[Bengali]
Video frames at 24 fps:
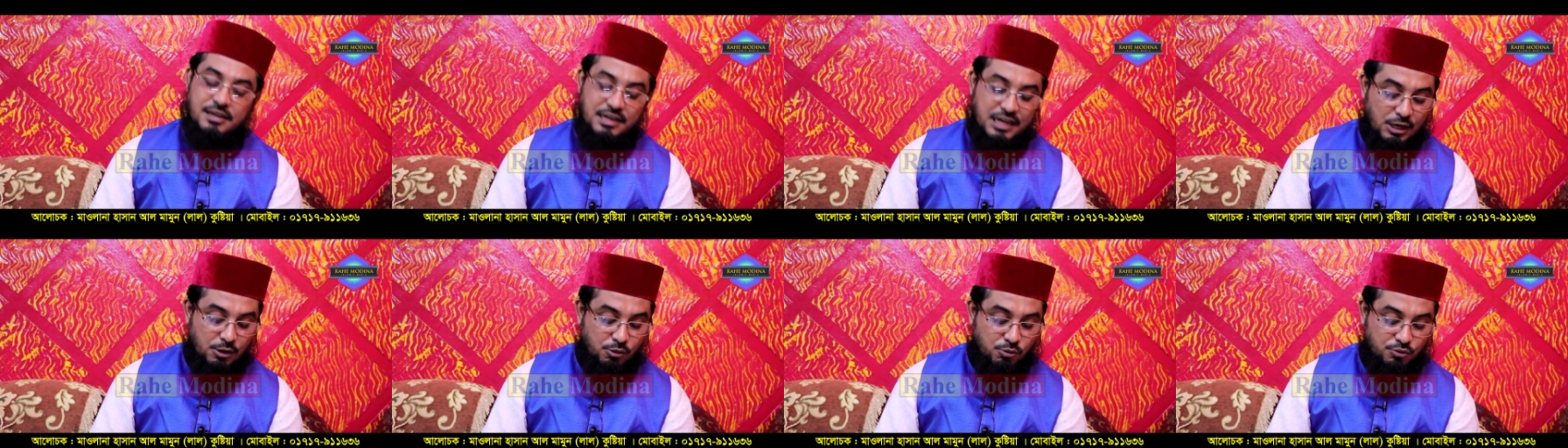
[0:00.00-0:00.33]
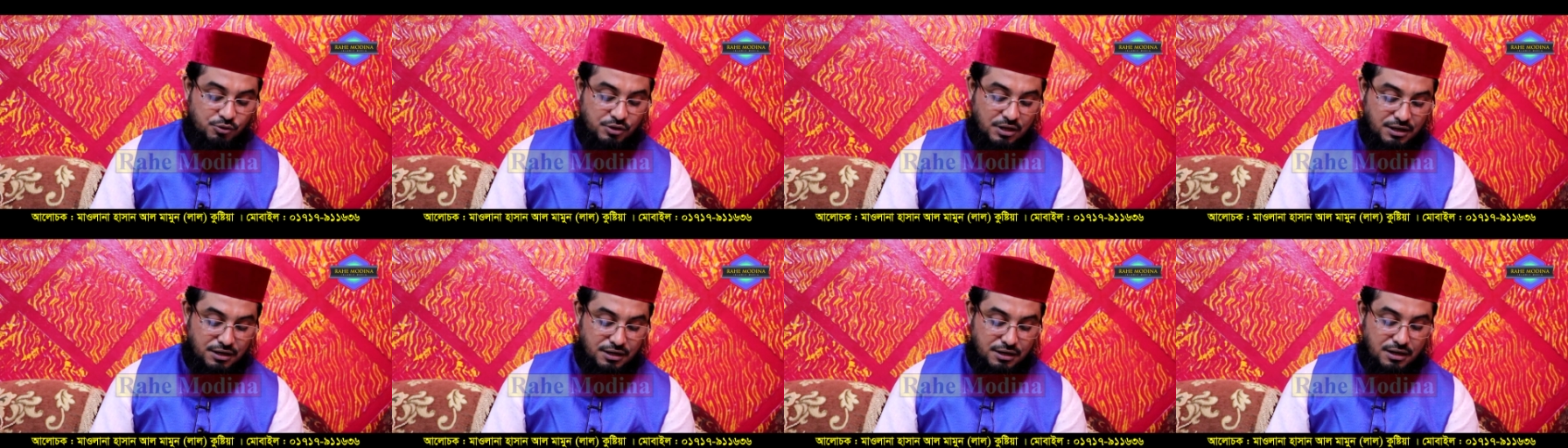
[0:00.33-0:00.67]
কেউ
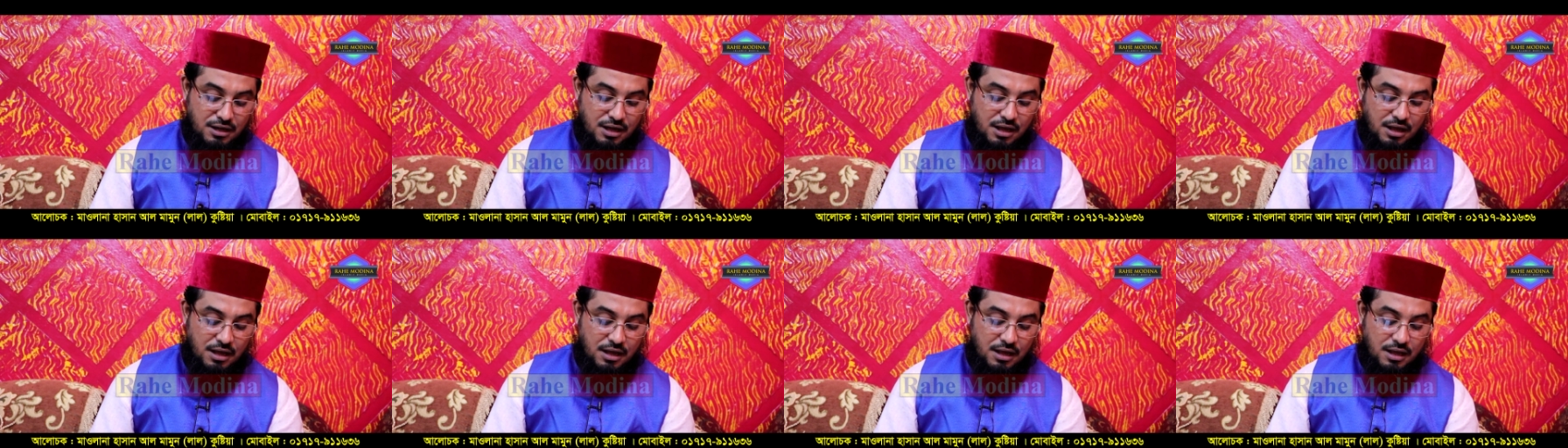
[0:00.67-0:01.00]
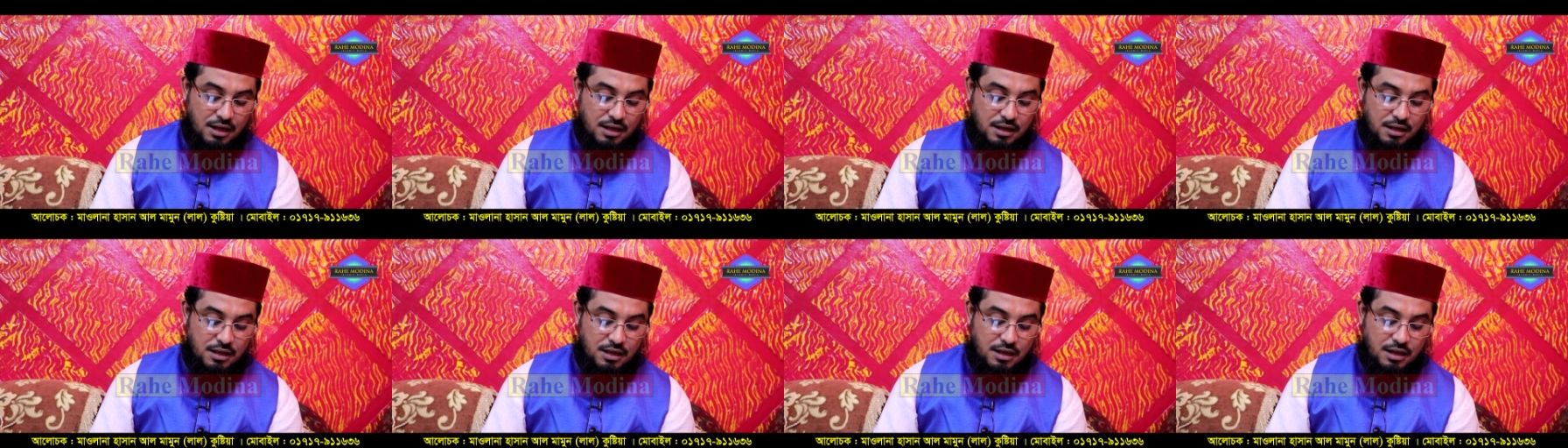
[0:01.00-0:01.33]
জানে না
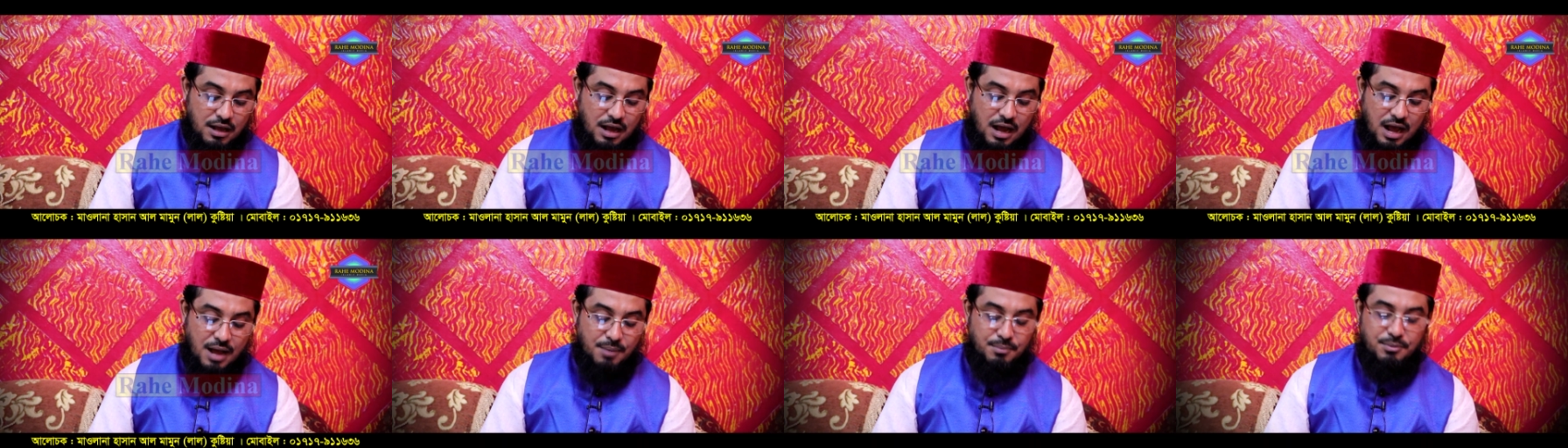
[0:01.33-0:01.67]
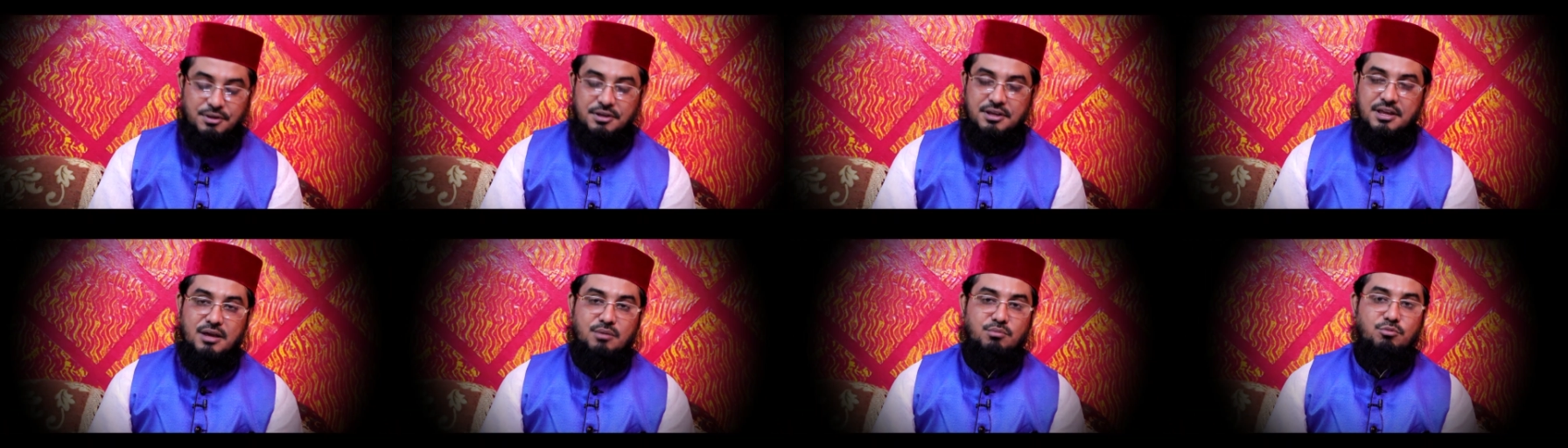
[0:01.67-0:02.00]

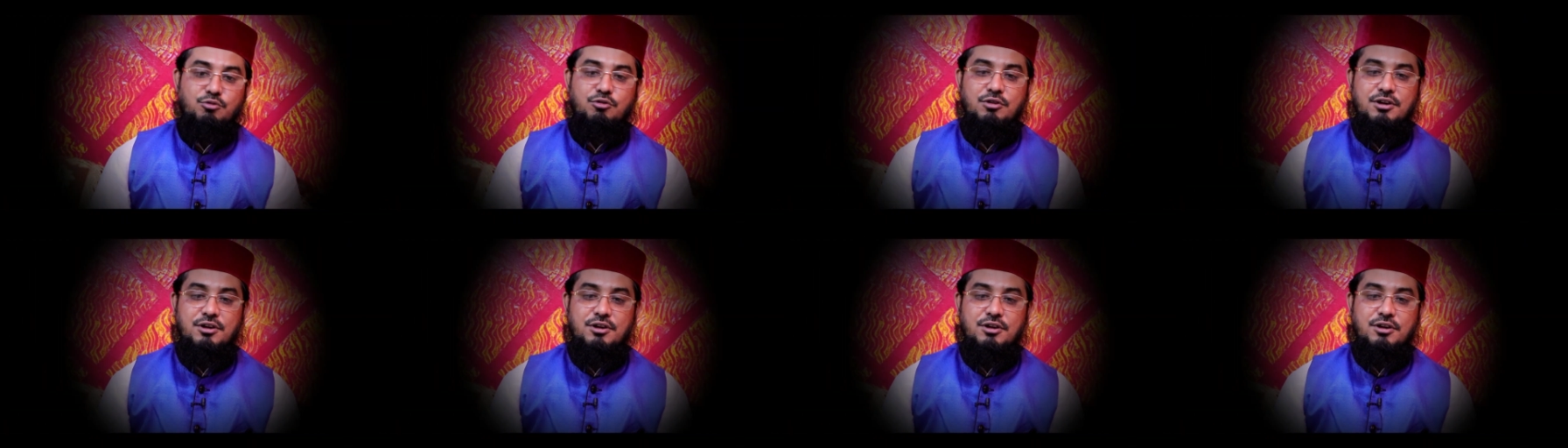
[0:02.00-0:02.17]
আমি কেমন